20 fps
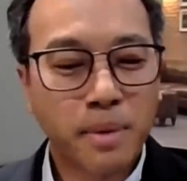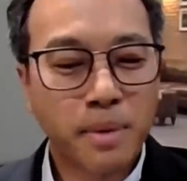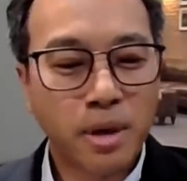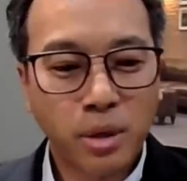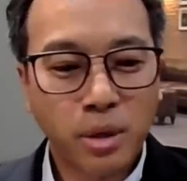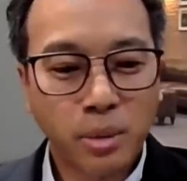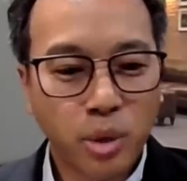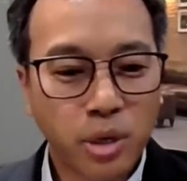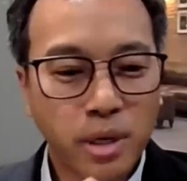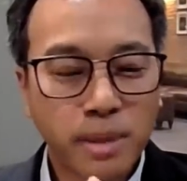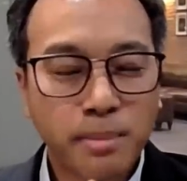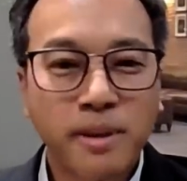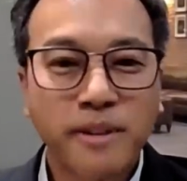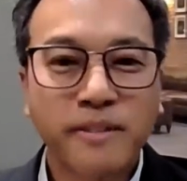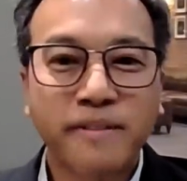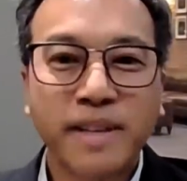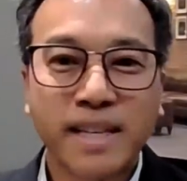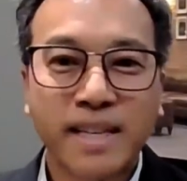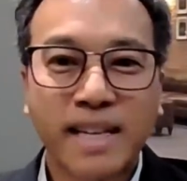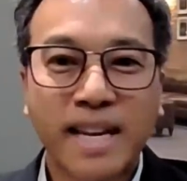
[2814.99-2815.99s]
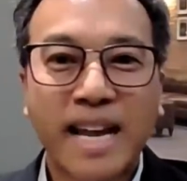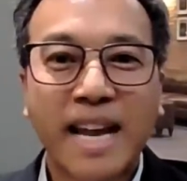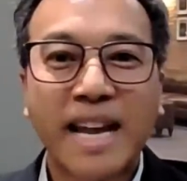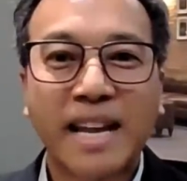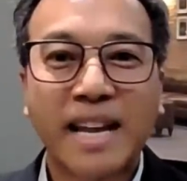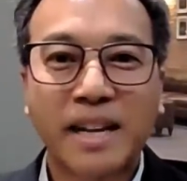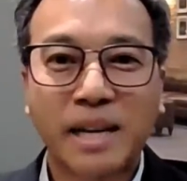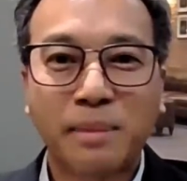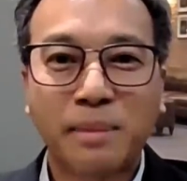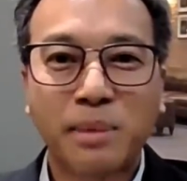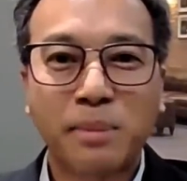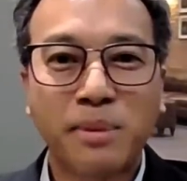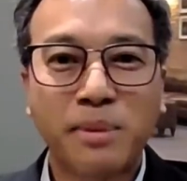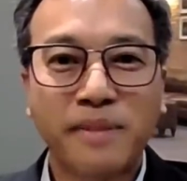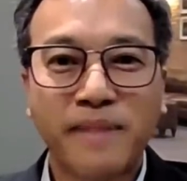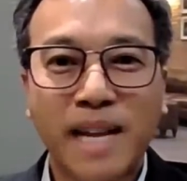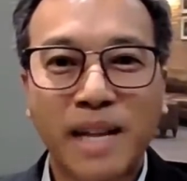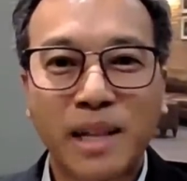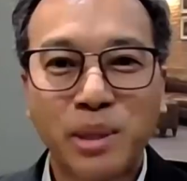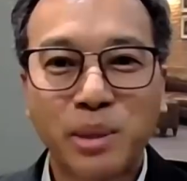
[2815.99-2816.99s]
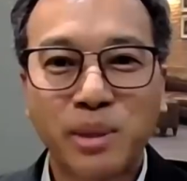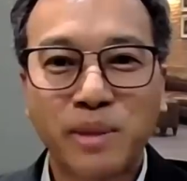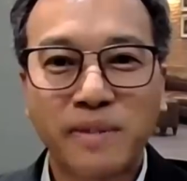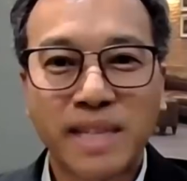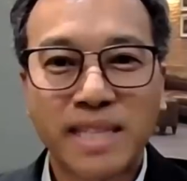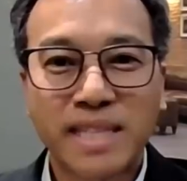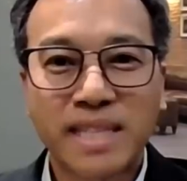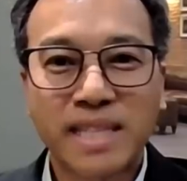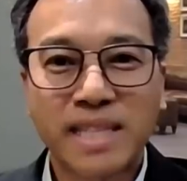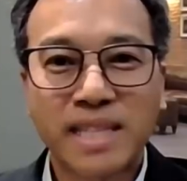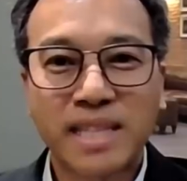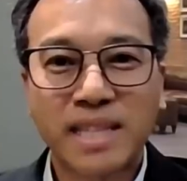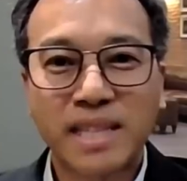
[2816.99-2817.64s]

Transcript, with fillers: มอง Warren Buffett ก็ได้ครับก็เป็น Value Investor